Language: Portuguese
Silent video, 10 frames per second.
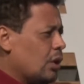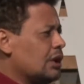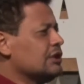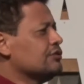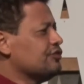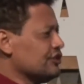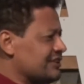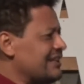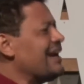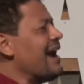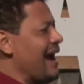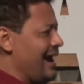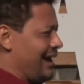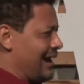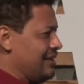Quando você
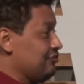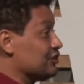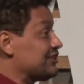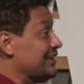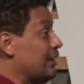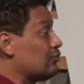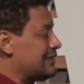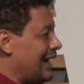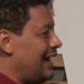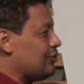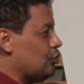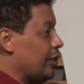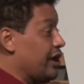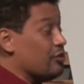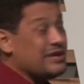erra e você não
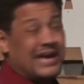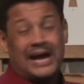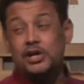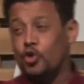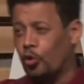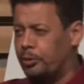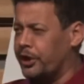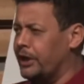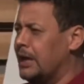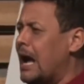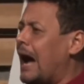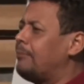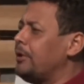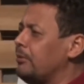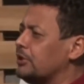trata o erro e quer encobrir,
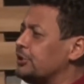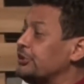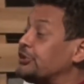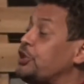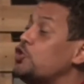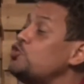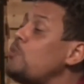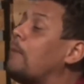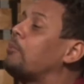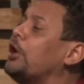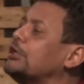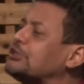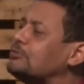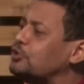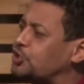a Bíblia diz que um
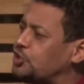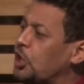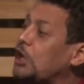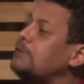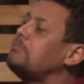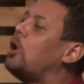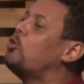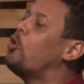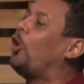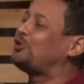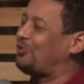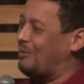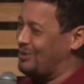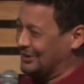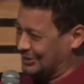abismo chama o
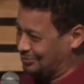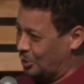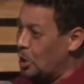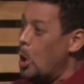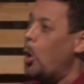outro abismo,